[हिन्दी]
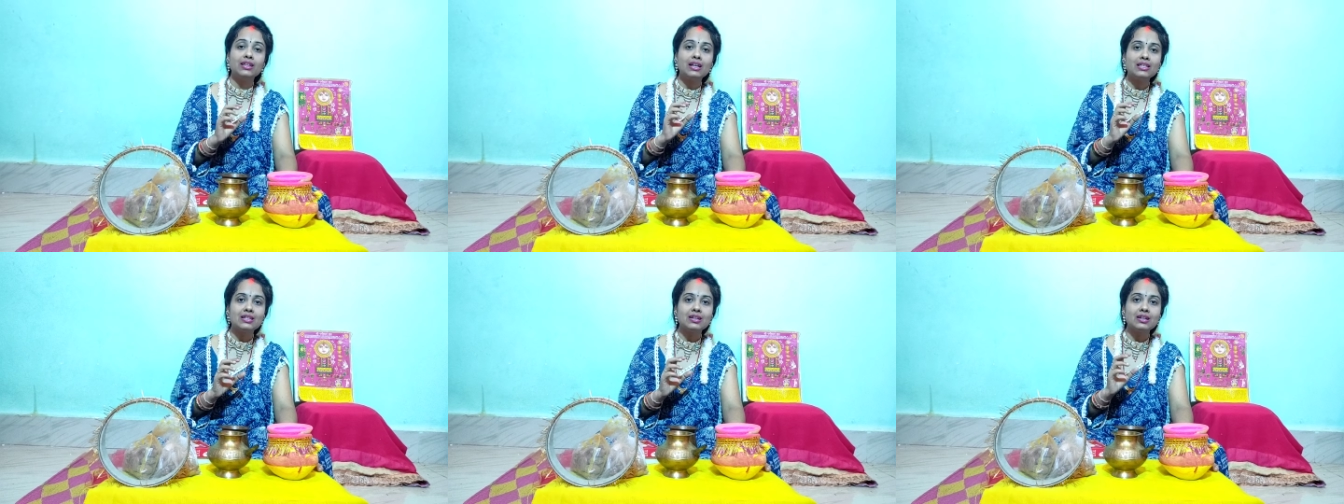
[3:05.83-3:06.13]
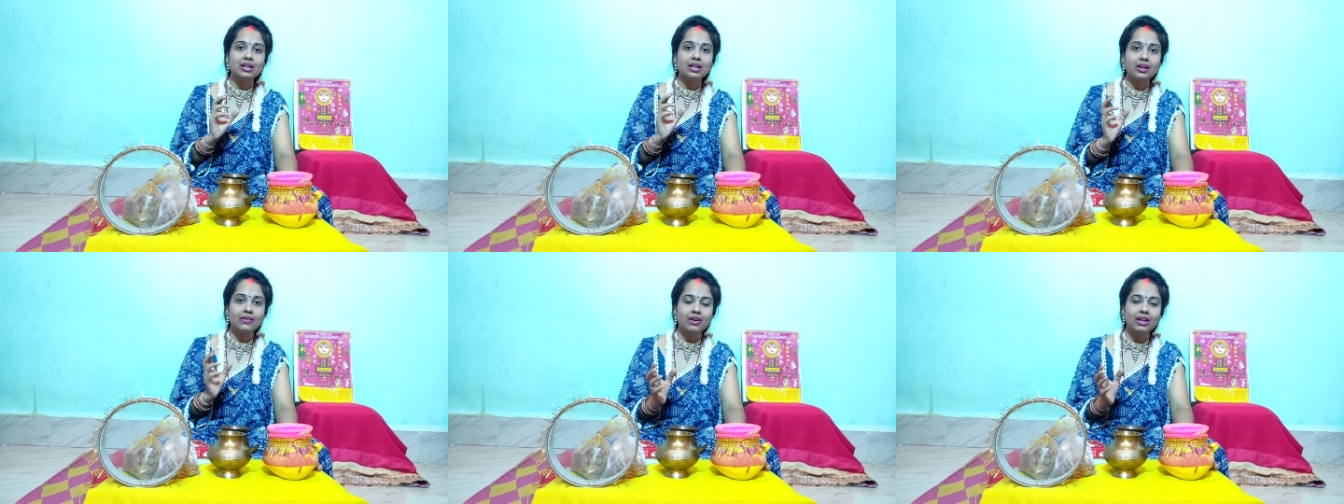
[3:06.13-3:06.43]
दस
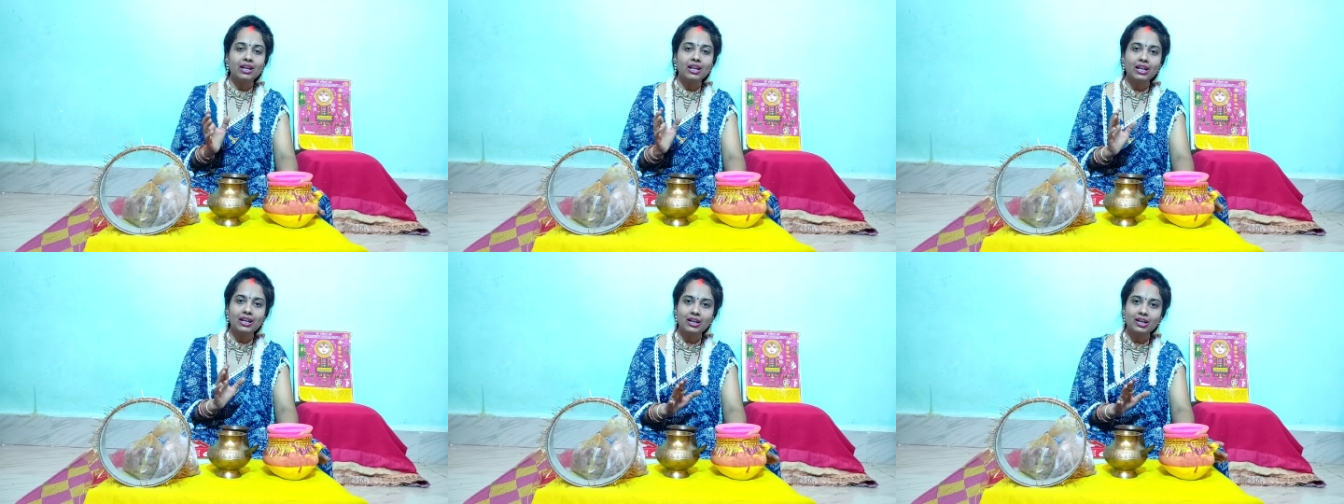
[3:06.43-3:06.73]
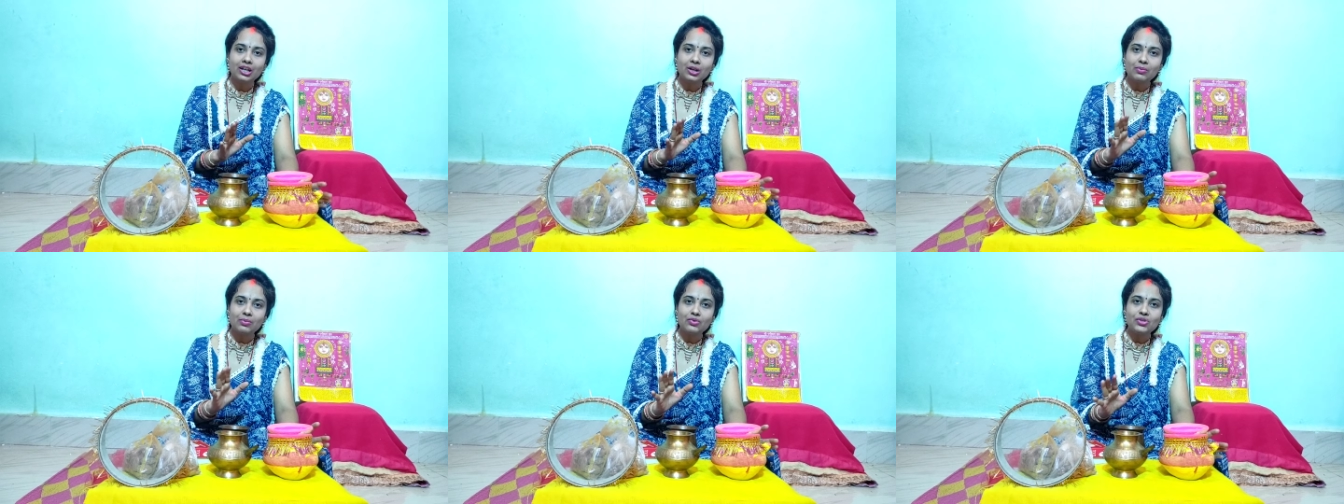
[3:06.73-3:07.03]
करवे
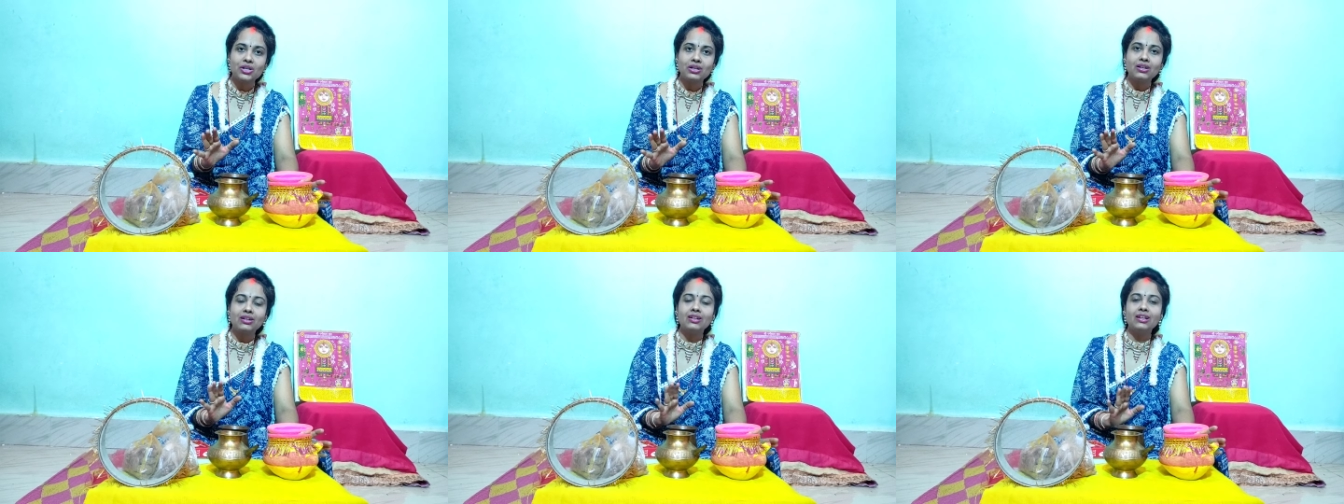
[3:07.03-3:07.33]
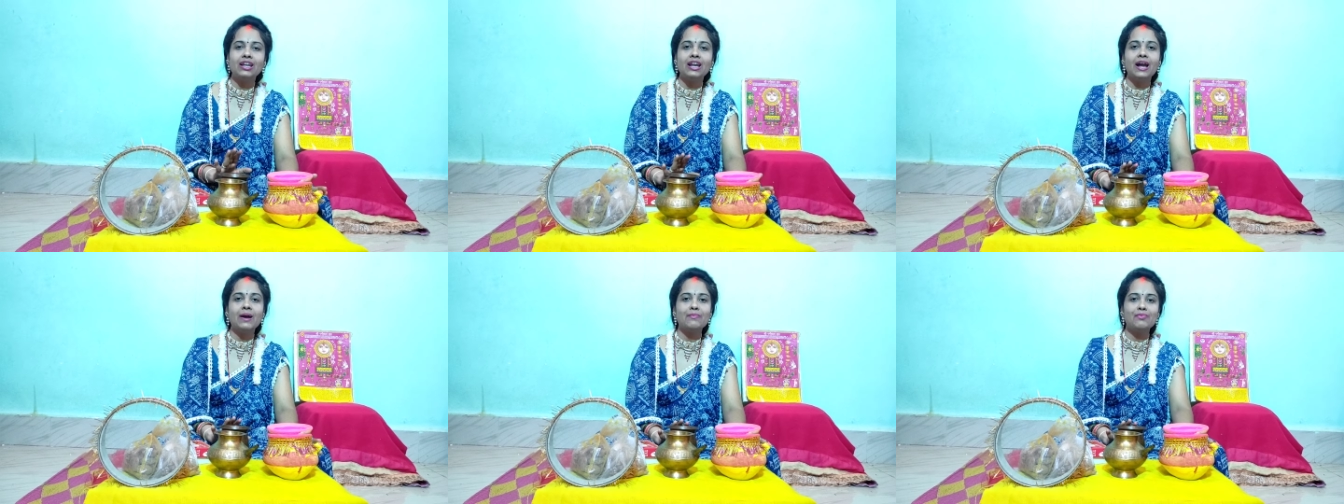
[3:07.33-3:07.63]
लेकर के पूजा
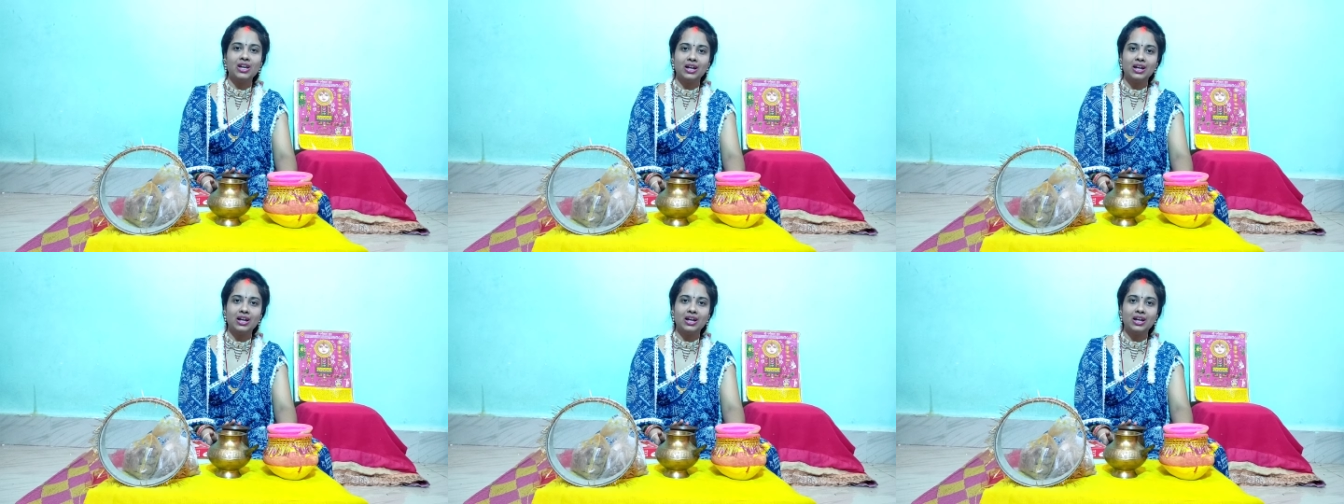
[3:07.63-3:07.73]
करके आप